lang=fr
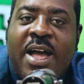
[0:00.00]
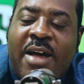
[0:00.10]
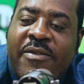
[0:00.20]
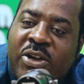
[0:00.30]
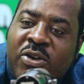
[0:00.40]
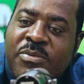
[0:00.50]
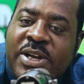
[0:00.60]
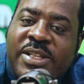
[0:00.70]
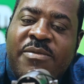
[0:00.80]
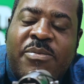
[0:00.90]
avec un
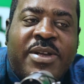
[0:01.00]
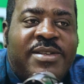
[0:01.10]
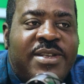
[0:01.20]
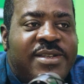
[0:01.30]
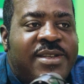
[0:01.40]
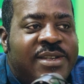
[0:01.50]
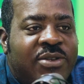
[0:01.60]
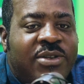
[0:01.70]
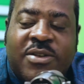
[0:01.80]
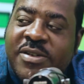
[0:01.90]
objectif précis, c'est
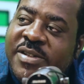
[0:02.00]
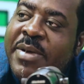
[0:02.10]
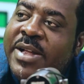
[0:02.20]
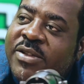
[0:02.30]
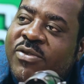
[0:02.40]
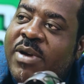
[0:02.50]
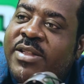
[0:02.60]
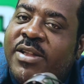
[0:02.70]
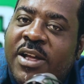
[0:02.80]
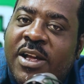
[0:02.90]
de transmettre
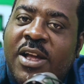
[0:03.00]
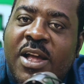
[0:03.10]
soit euh,